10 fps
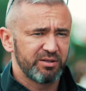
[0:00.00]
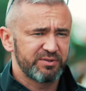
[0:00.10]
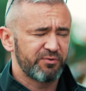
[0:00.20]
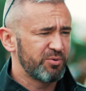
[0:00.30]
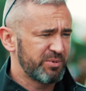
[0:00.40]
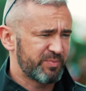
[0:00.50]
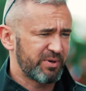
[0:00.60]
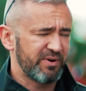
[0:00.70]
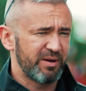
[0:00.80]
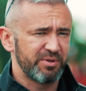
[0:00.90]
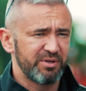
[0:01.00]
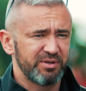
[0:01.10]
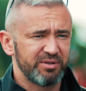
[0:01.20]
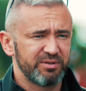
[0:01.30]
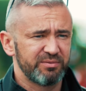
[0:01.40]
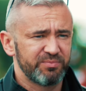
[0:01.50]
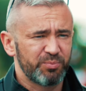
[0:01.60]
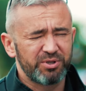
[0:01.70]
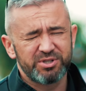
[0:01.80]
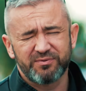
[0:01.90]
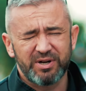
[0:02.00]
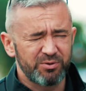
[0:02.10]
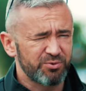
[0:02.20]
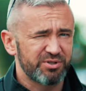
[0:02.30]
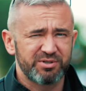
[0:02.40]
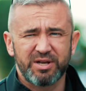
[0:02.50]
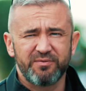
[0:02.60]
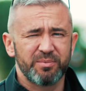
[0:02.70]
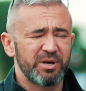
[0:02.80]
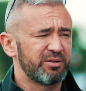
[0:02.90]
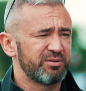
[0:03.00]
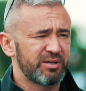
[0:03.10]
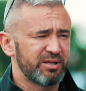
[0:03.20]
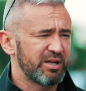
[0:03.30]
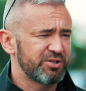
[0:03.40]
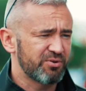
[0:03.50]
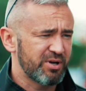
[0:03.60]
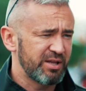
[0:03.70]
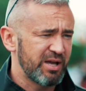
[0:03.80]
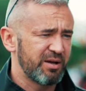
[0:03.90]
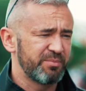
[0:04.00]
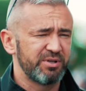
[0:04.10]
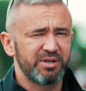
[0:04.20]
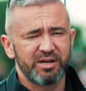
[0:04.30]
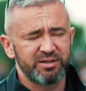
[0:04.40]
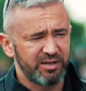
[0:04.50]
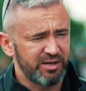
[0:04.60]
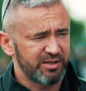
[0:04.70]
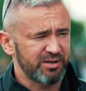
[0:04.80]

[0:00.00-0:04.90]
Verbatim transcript: Y, swoimi sprawami. Y, podejrzewali już, nie wiem, handlarzy organami, kartele